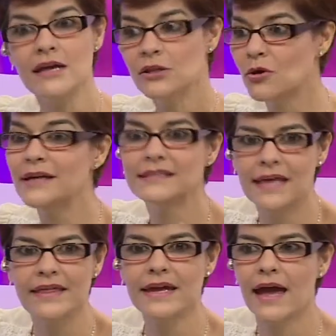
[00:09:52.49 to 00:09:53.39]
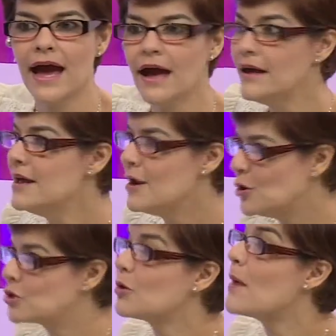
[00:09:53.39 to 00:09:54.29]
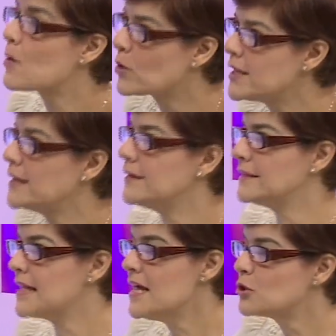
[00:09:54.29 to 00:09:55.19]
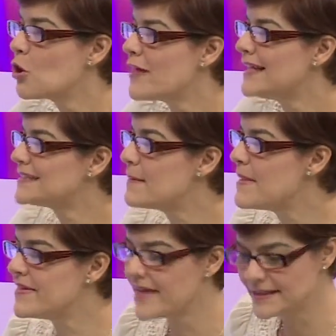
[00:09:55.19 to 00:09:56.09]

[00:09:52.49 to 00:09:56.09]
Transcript: Entonces sé que, ah, los tomacorrientes, todas esas medidas de